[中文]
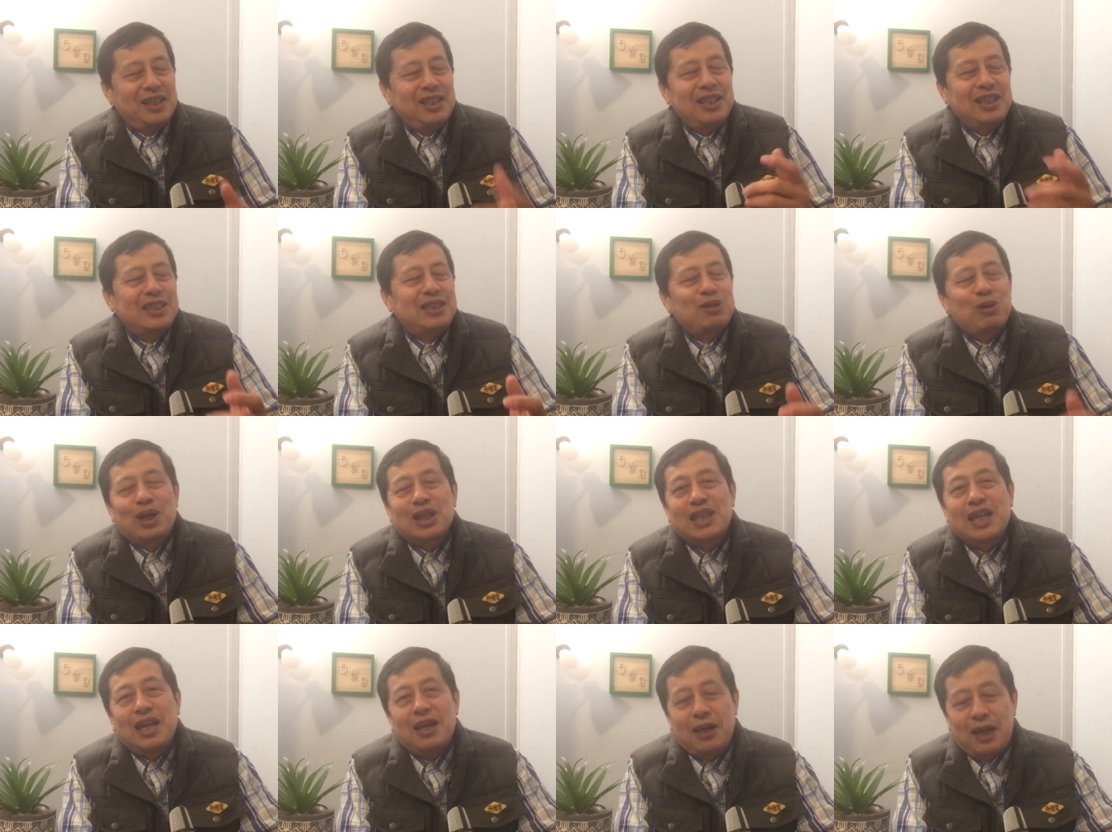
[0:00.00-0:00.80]
一状
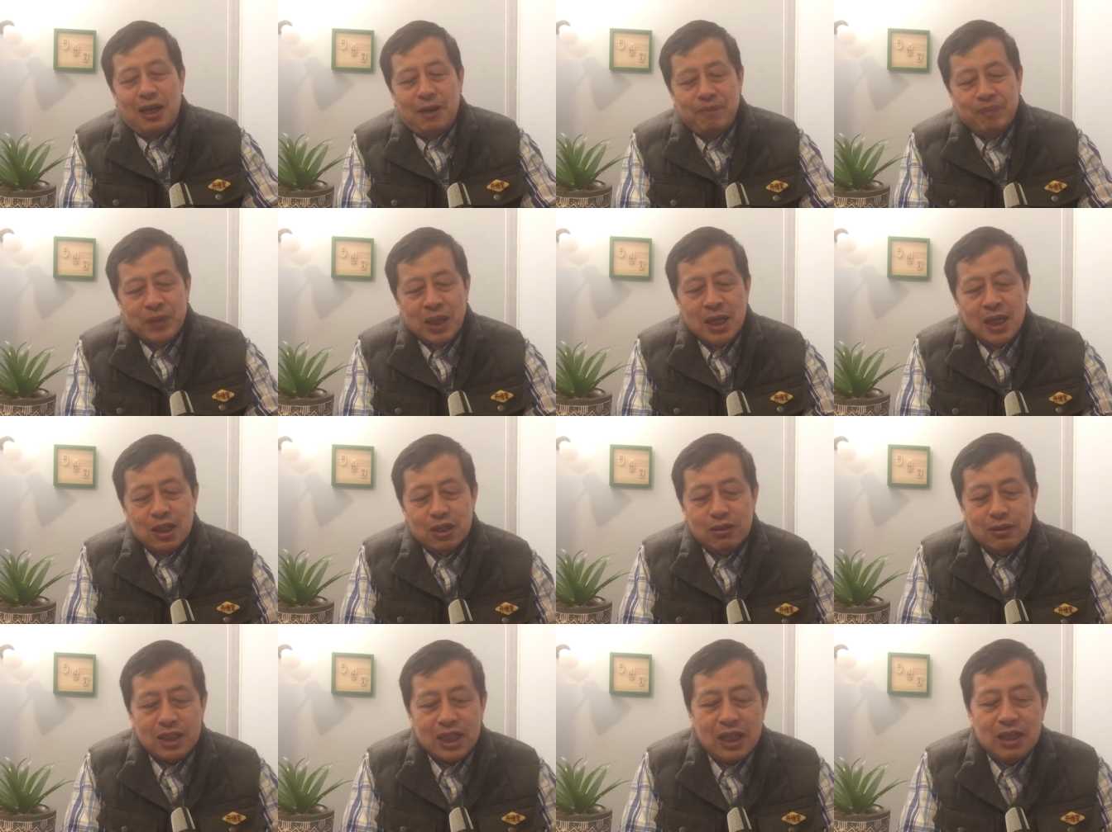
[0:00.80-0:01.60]
态啊。
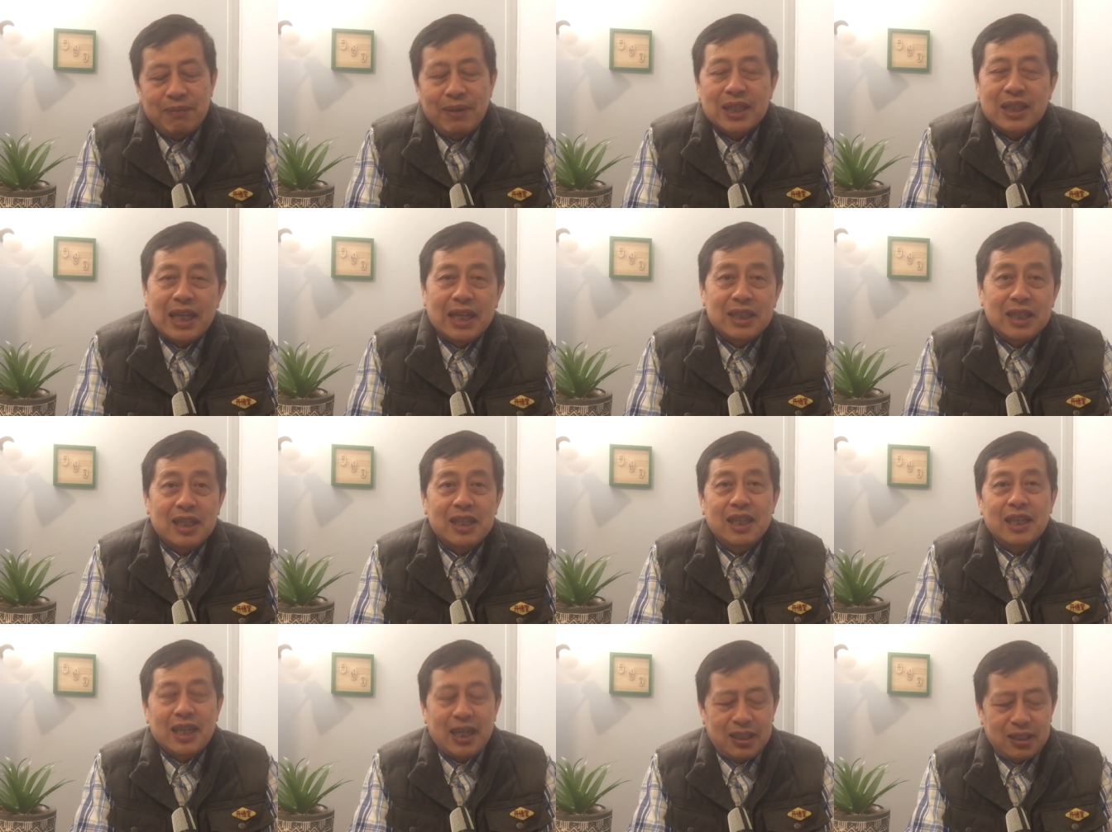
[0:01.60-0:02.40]
从这里面大家
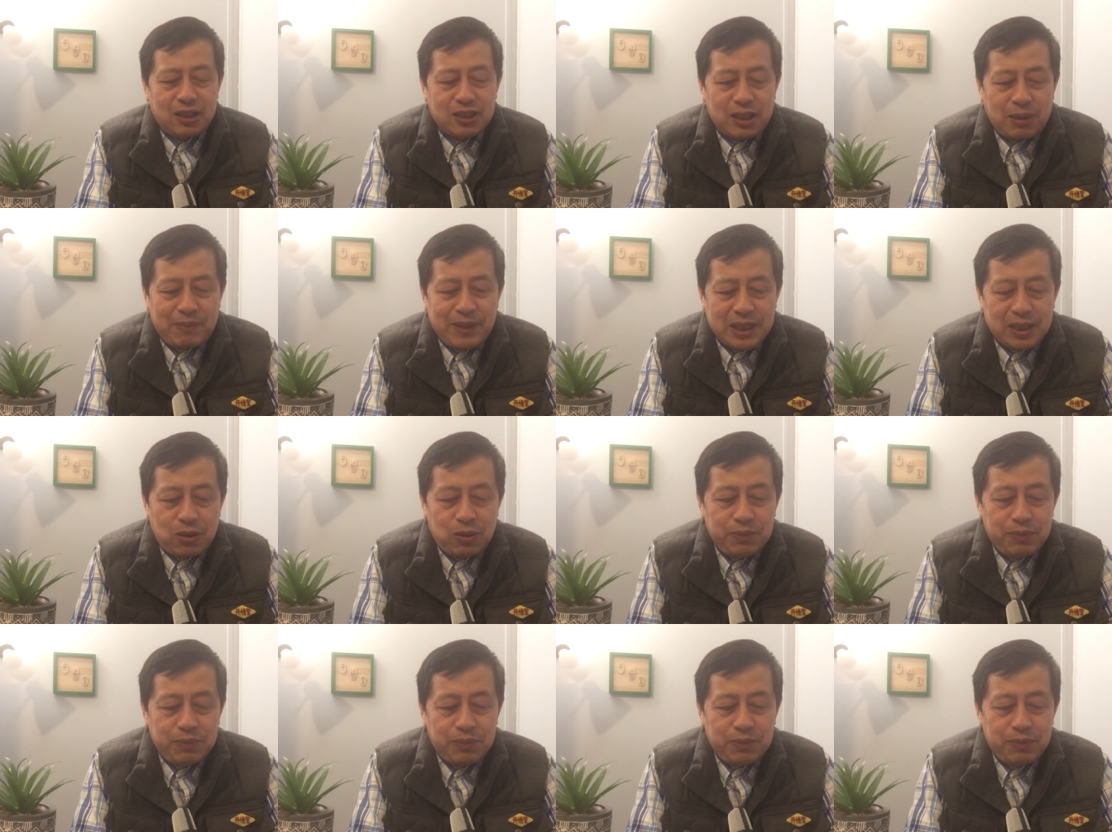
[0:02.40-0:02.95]
可以看到这个背景。